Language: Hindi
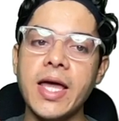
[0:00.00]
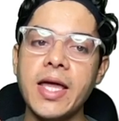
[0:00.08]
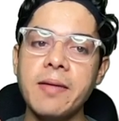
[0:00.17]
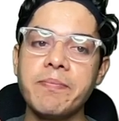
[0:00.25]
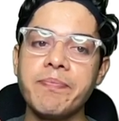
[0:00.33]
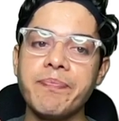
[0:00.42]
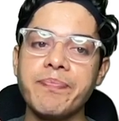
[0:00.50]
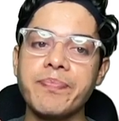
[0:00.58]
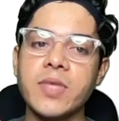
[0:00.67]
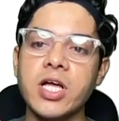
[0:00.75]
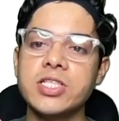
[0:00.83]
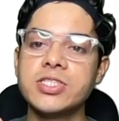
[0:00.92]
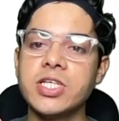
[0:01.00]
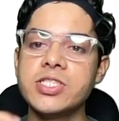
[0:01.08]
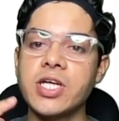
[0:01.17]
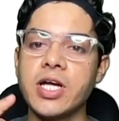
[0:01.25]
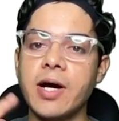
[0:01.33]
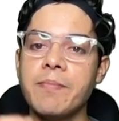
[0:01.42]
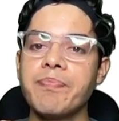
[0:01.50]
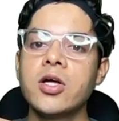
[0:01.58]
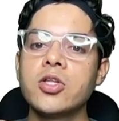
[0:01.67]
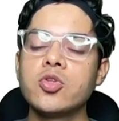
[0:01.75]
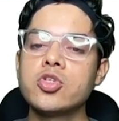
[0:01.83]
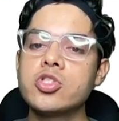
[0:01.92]
है कंचनजंगा
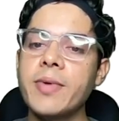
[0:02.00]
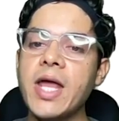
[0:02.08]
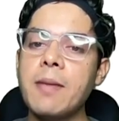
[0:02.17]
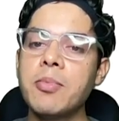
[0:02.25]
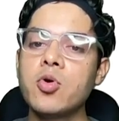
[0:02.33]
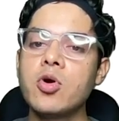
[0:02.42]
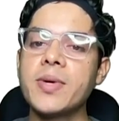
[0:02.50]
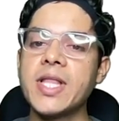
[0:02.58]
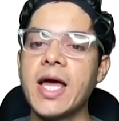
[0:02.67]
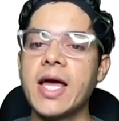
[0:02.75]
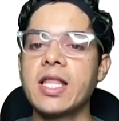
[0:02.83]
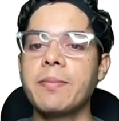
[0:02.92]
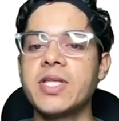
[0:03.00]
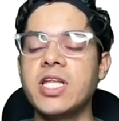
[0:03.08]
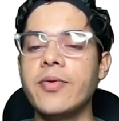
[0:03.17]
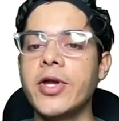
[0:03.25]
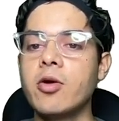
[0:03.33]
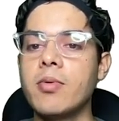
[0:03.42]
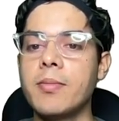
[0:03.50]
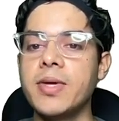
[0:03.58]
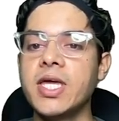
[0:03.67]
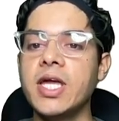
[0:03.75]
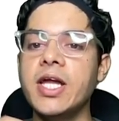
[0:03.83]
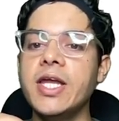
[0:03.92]
दोस्तों मैंने आप लोगों को बताया था पिछली वीडियो में
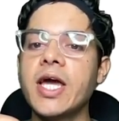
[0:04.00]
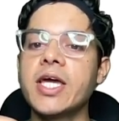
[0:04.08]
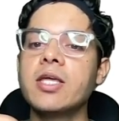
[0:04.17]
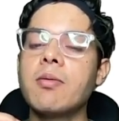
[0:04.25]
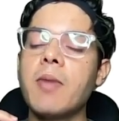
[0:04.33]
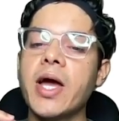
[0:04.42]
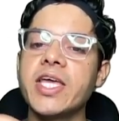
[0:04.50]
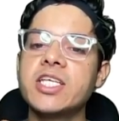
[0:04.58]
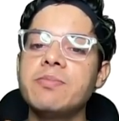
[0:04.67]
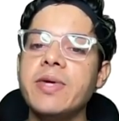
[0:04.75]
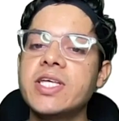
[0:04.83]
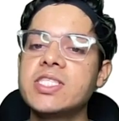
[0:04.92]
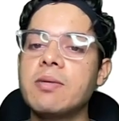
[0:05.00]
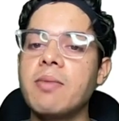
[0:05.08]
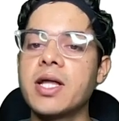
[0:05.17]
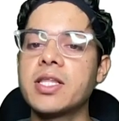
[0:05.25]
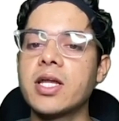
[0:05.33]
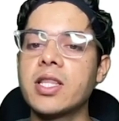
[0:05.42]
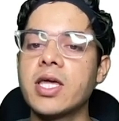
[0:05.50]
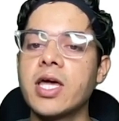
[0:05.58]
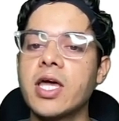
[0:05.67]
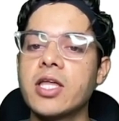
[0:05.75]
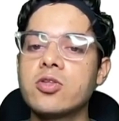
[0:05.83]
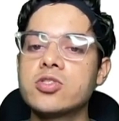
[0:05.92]
भी कि इंडिया की जब हम हाइएस्ट पीक्स की बात करते
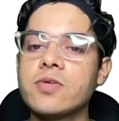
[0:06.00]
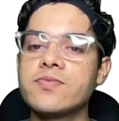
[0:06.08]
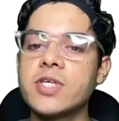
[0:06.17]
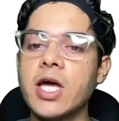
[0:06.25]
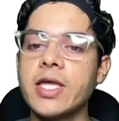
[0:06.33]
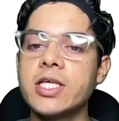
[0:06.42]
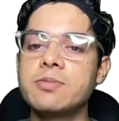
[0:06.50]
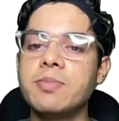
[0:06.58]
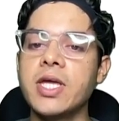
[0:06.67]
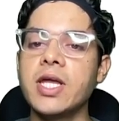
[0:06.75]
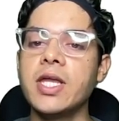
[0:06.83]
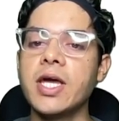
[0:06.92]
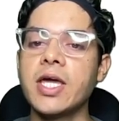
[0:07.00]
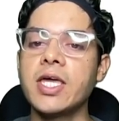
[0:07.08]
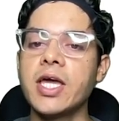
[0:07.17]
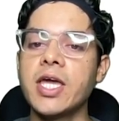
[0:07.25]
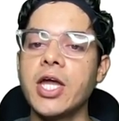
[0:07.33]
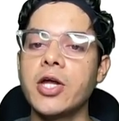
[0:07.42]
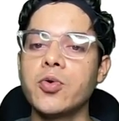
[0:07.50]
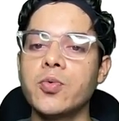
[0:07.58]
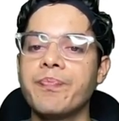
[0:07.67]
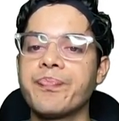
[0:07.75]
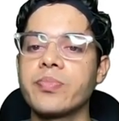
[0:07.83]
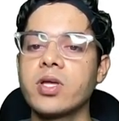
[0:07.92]
हैं तो सबसे हाइएस्ट पीक इंडिया की है के टू
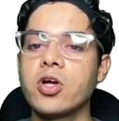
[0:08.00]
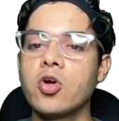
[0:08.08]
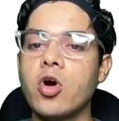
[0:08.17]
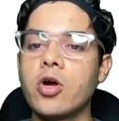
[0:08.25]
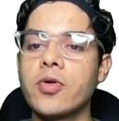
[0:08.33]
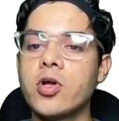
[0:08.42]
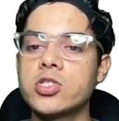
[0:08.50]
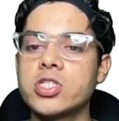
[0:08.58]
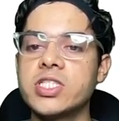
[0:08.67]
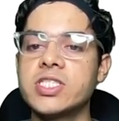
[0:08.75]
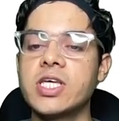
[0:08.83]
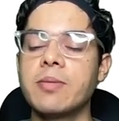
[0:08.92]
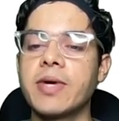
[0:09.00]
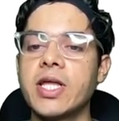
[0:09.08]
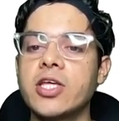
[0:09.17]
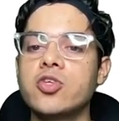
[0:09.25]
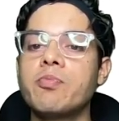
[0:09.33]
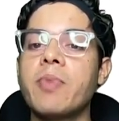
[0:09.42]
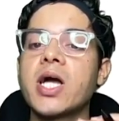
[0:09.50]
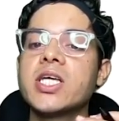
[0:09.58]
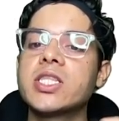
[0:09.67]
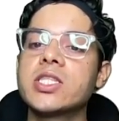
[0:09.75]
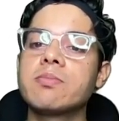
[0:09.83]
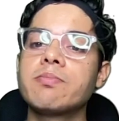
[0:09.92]
गॉडविन ऑस्टिन जिसे हम कहते हैं जो पाकि,
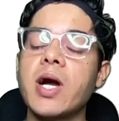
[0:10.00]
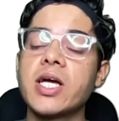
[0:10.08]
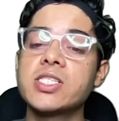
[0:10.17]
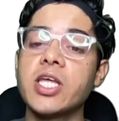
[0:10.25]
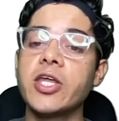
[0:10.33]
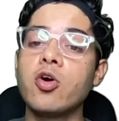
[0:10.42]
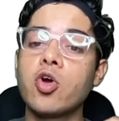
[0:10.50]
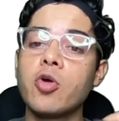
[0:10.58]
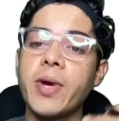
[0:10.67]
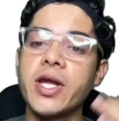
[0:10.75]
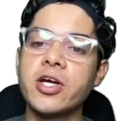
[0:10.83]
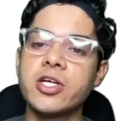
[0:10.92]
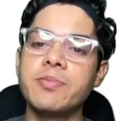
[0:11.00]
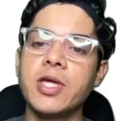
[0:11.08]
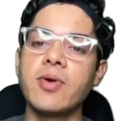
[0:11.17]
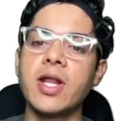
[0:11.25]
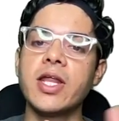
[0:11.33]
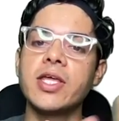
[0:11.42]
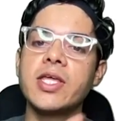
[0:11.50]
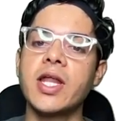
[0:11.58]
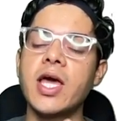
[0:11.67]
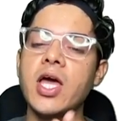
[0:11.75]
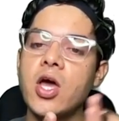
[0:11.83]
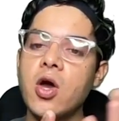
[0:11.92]
पाकिस्तानी ऑक्यूपाइड कश्मीर वाला रीजन
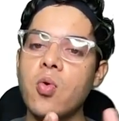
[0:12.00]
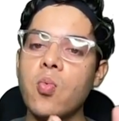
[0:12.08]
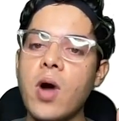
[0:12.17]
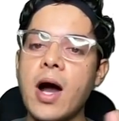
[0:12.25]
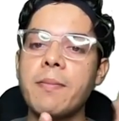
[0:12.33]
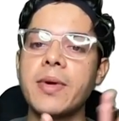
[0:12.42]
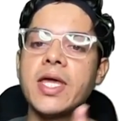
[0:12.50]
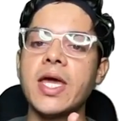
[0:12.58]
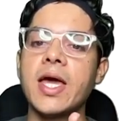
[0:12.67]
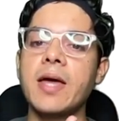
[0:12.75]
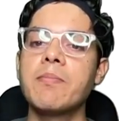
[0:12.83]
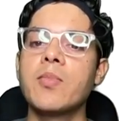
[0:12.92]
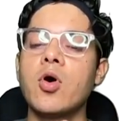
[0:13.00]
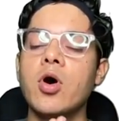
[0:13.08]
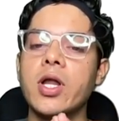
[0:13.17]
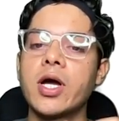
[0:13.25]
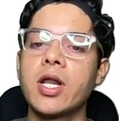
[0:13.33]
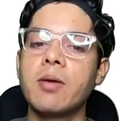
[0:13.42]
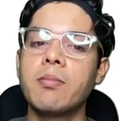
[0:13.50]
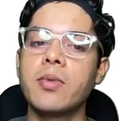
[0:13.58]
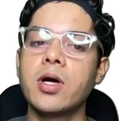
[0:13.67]
है वहां पर ये है और अगर हम